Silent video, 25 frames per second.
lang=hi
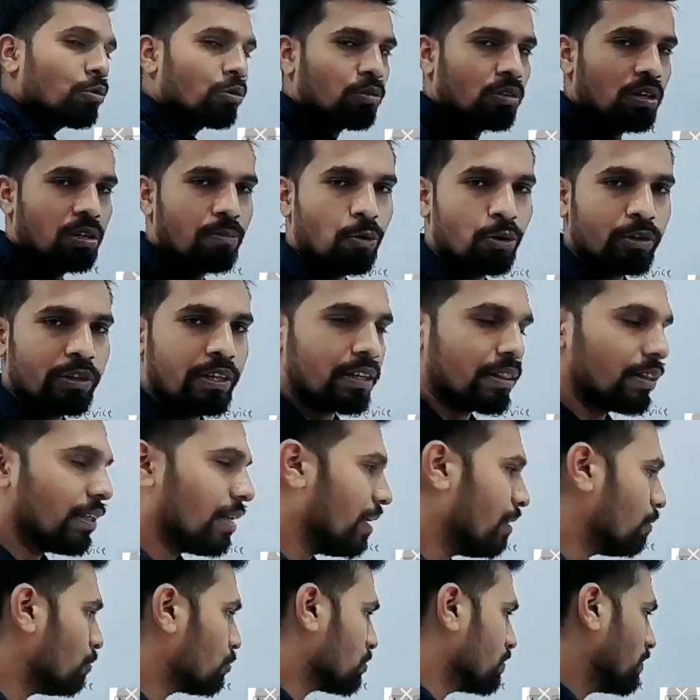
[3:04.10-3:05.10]
जो कीबोर्ड
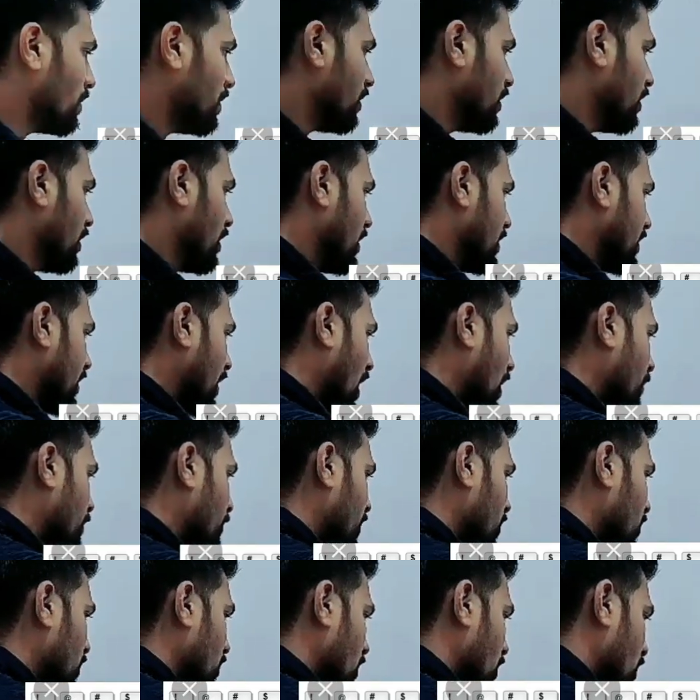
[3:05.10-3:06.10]
देखते हैं उसमें यहाँ
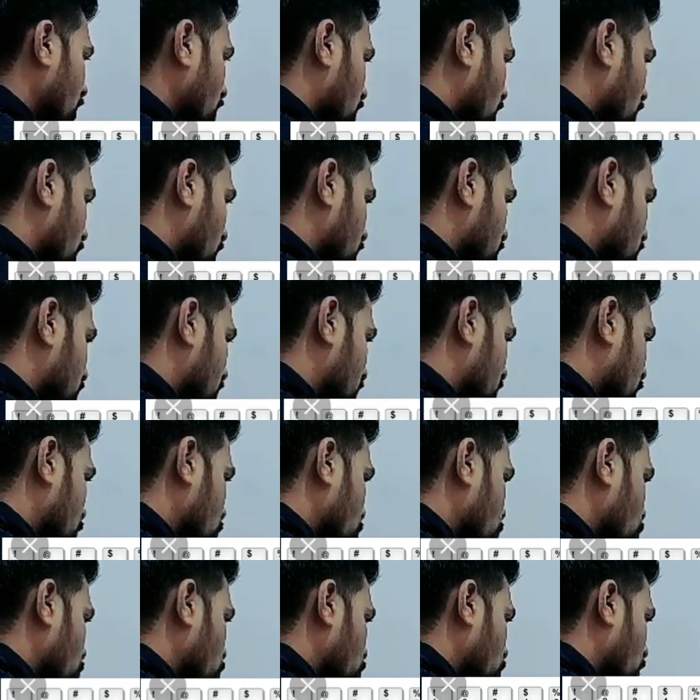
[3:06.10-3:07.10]
पर
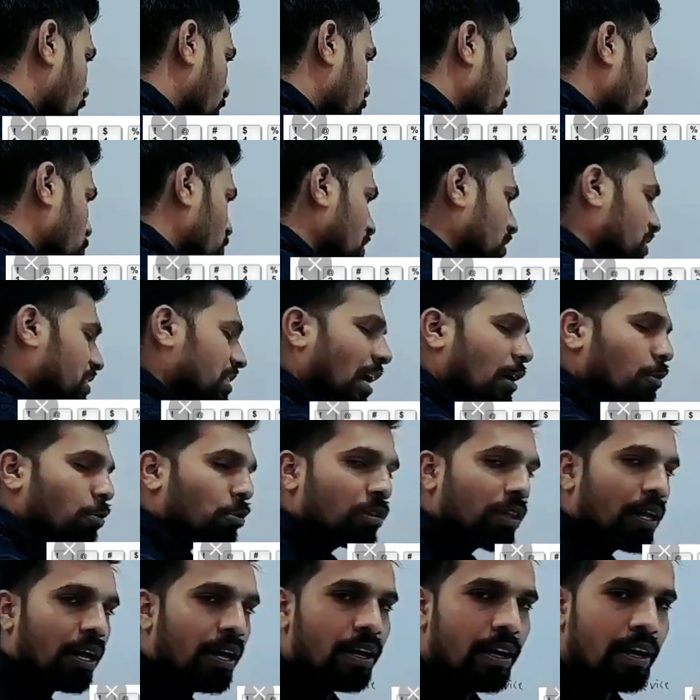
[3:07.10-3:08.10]
क्यू डब्ल्यू से स्टार्ट
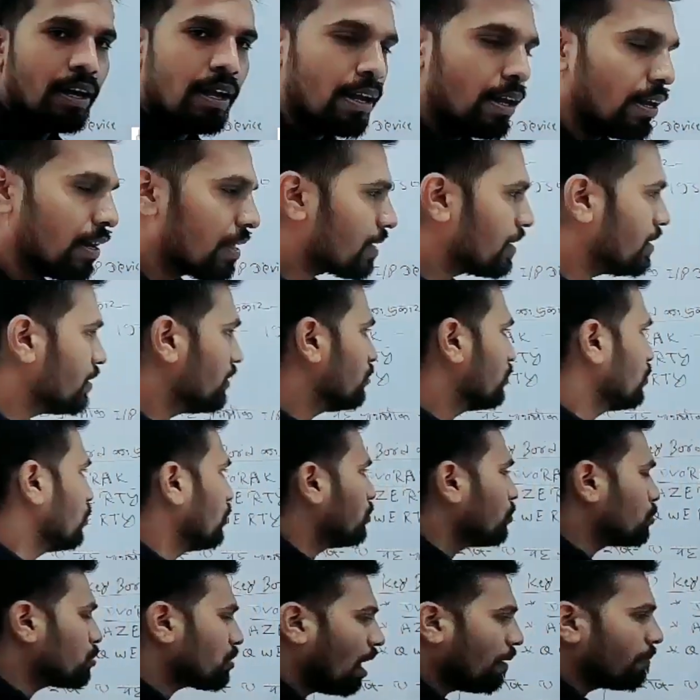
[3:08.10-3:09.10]
होता है लेकिन
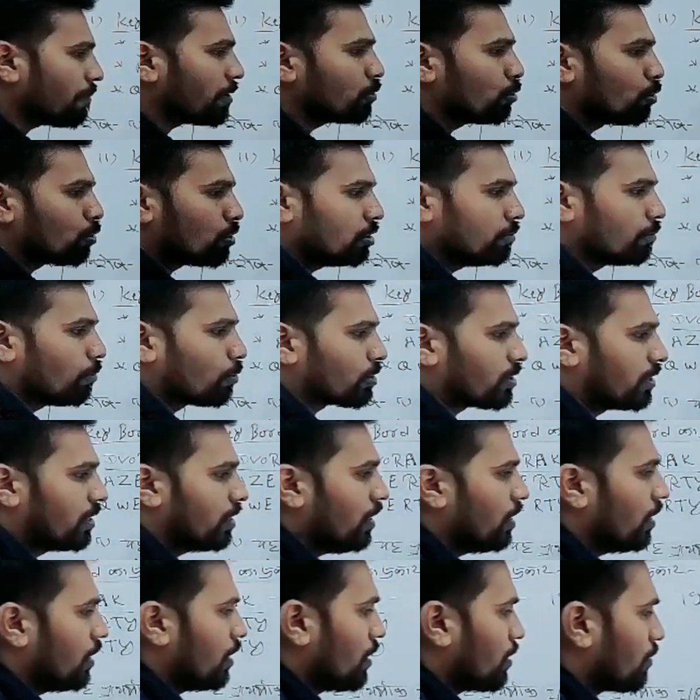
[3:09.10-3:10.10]
जो उस टाइम के जो कीबोर्ड
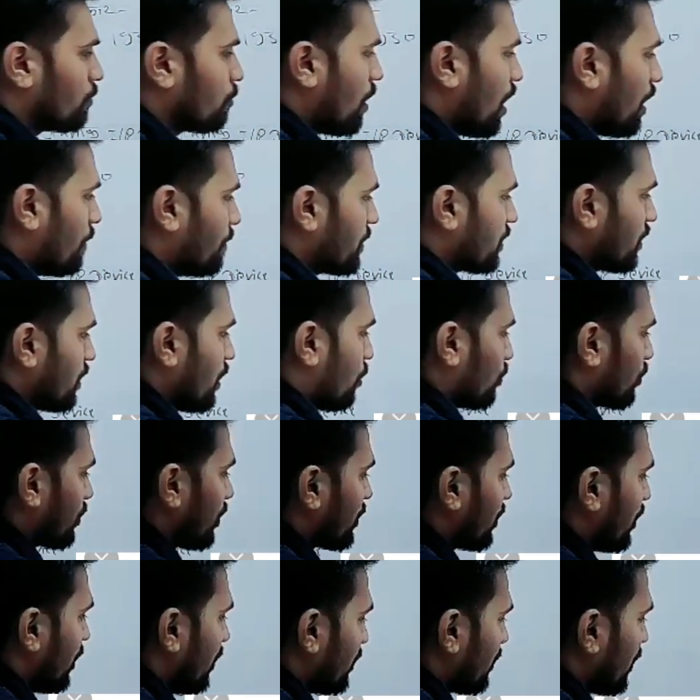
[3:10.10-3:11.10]
थे वहाँ पर क्या
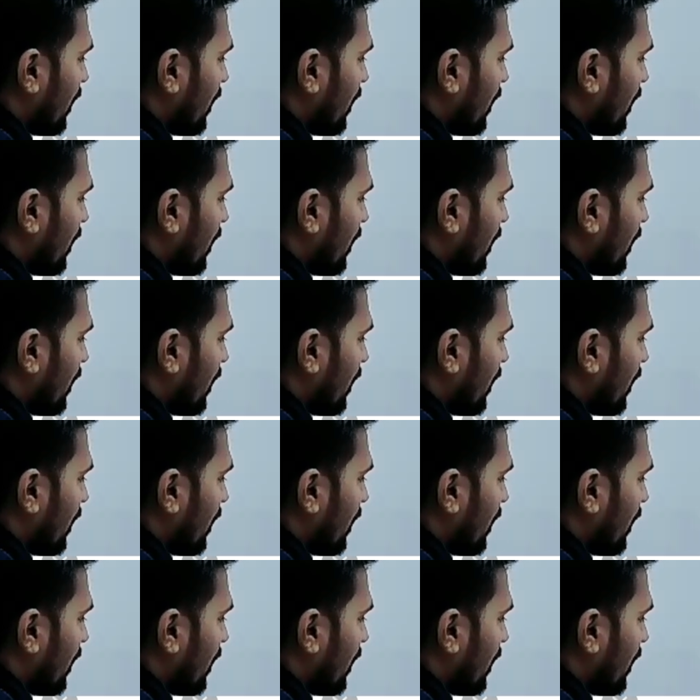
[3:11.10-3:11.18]
होता था